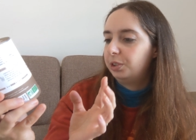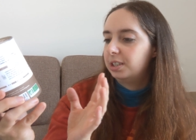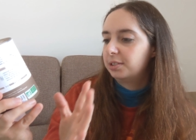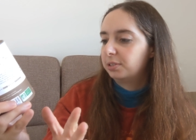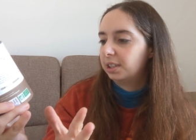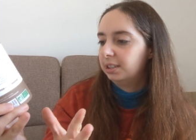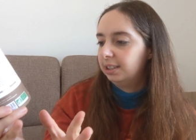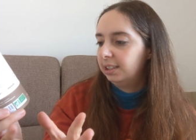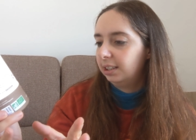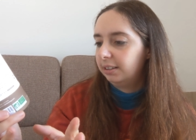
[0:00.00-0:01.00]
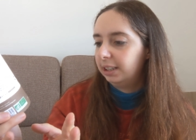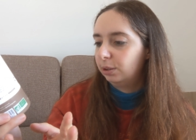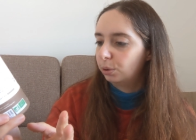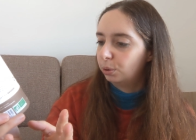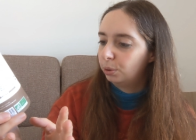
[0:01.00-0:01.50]
en instantané
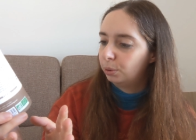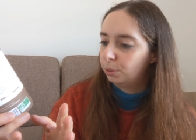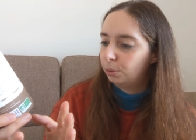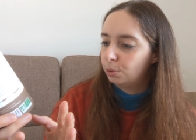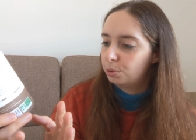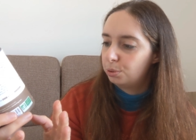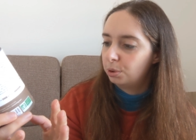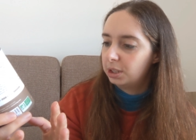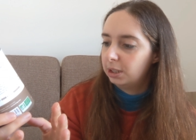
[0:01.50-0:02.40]
avec le sucre,